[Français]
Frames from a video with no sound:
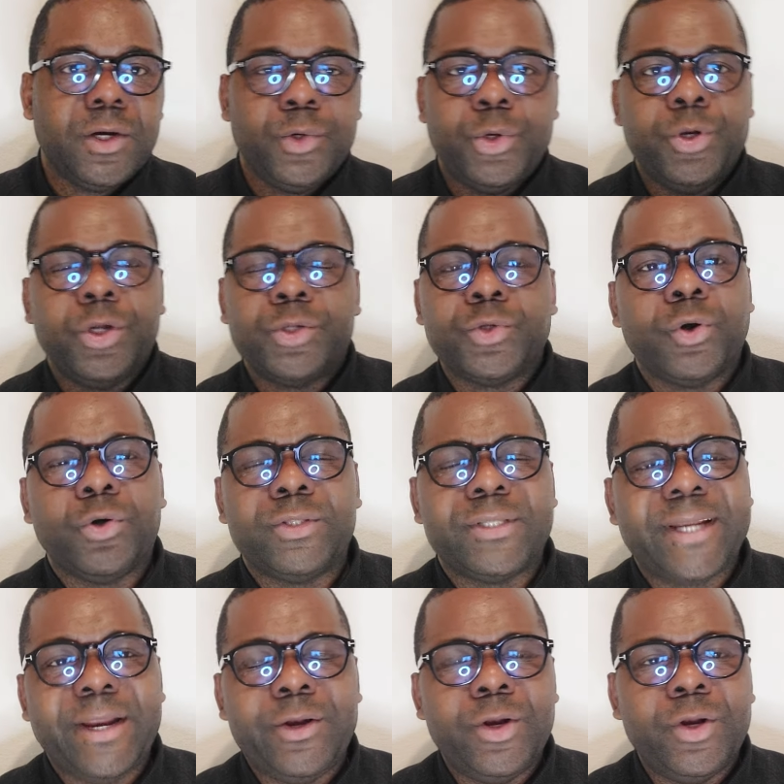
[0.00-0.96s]
Le nom de
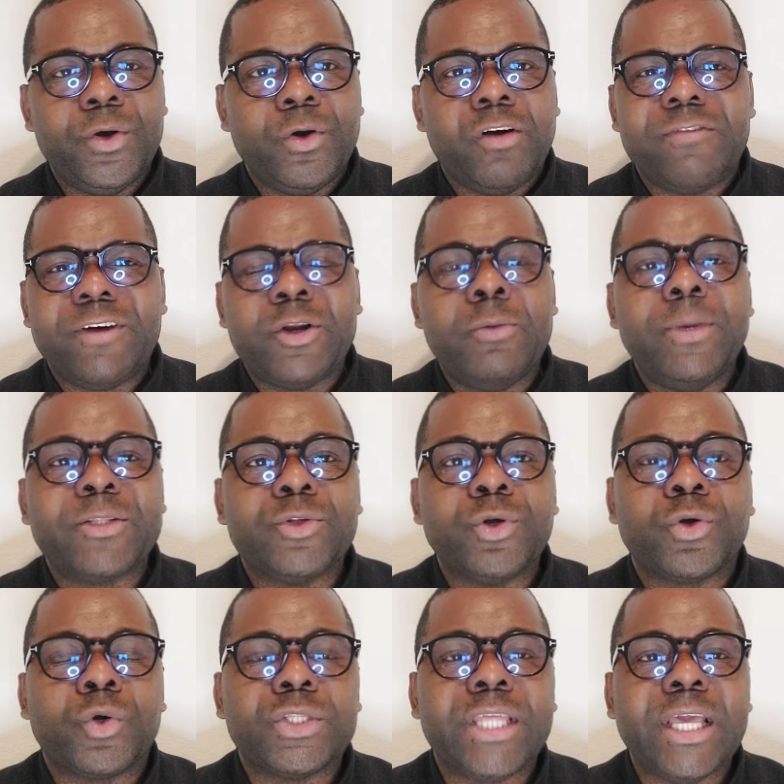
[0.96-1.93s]
Audrey Lelo, on va le mettre
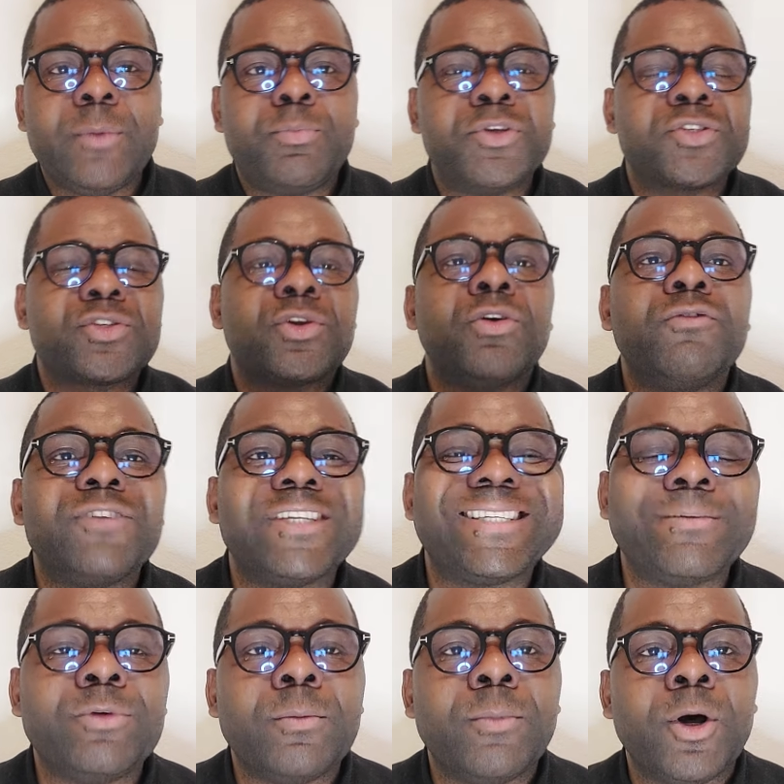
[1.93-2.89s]
de côté puisque
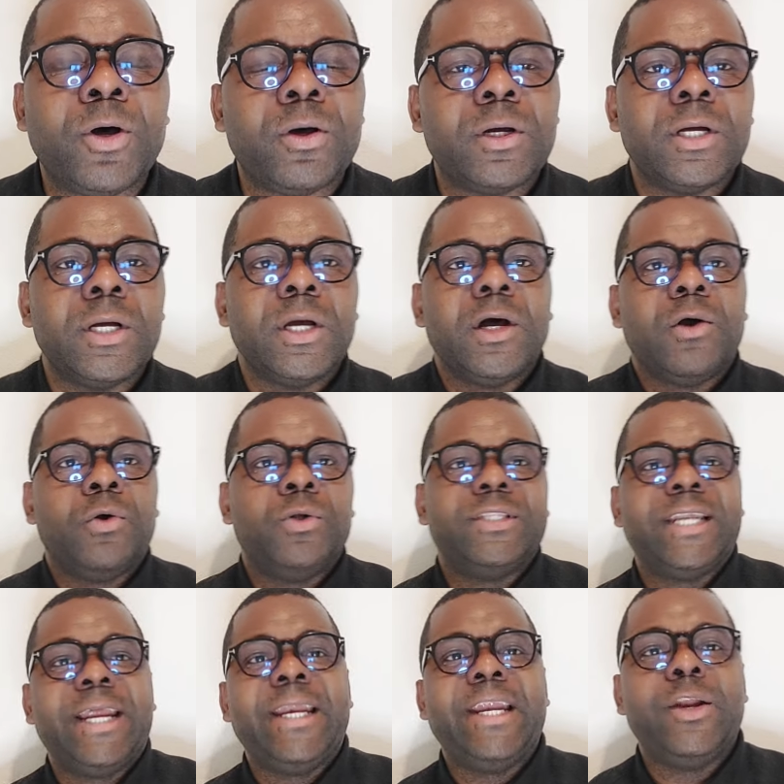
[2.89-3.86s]
visiblement
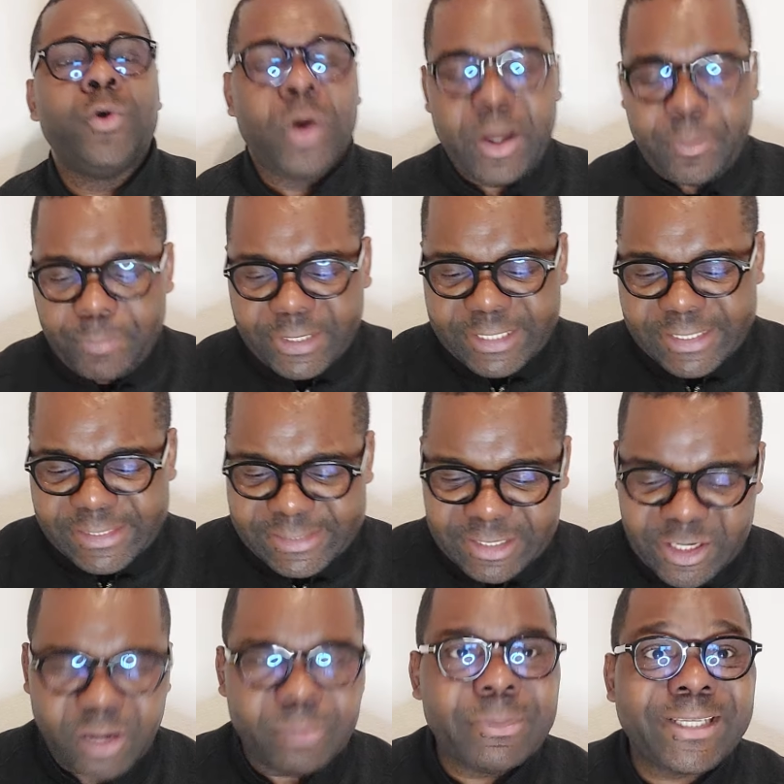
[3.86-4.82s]
Audrey Lelo apparaît
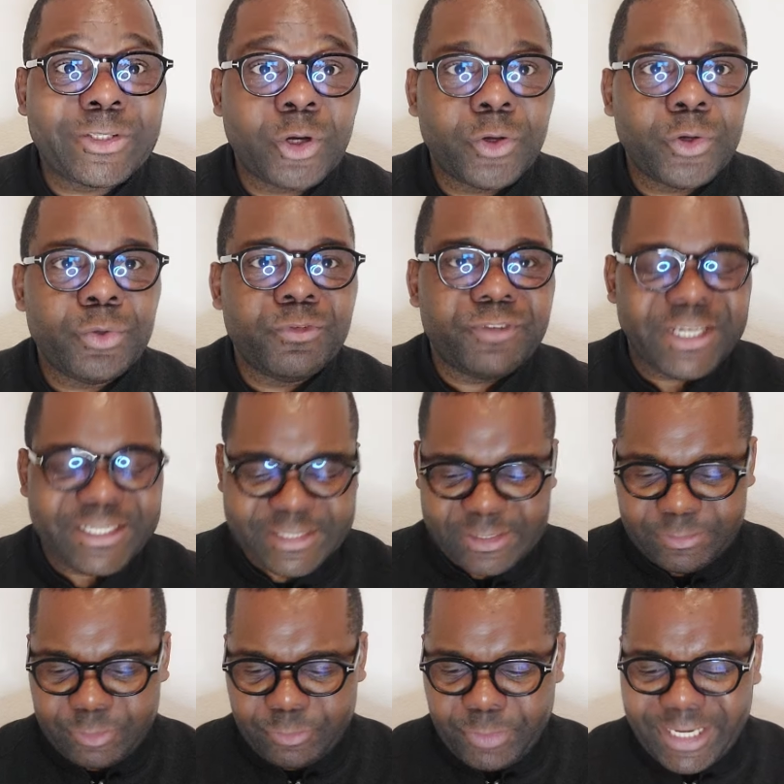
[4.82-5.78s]
ici comme étant une
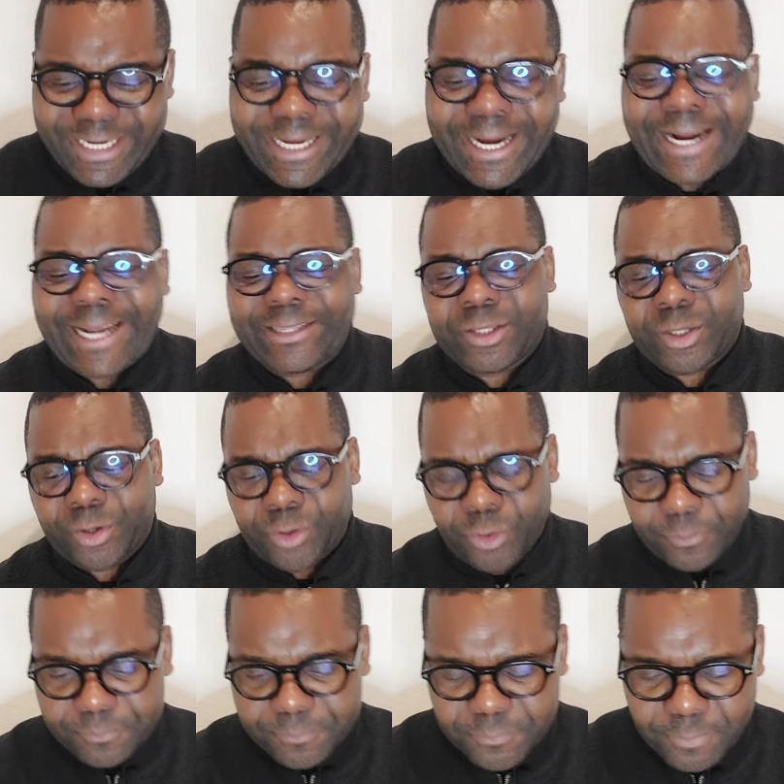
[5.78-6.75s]
victime. Mais il y a quatre
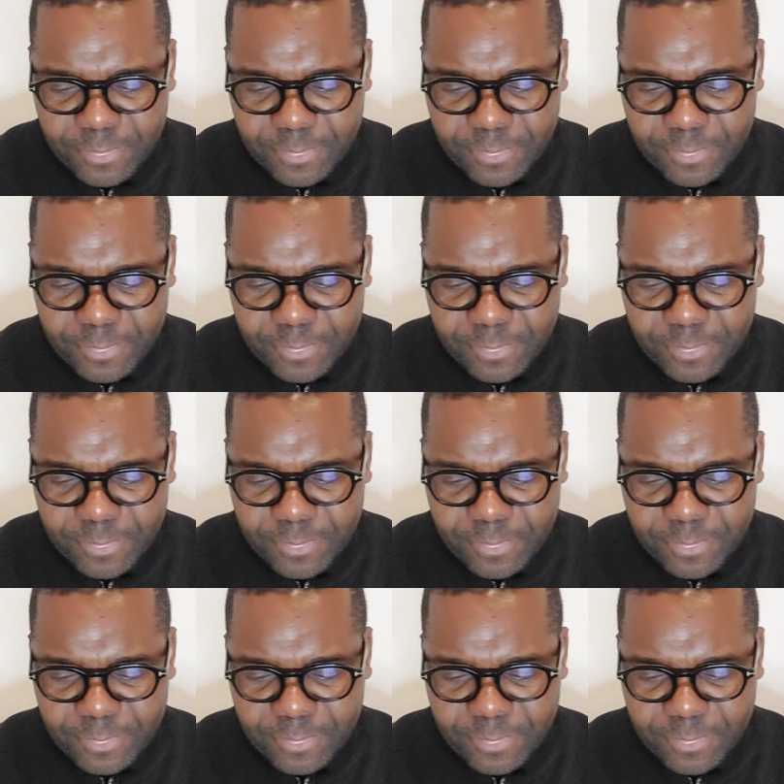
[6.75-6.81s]
noms.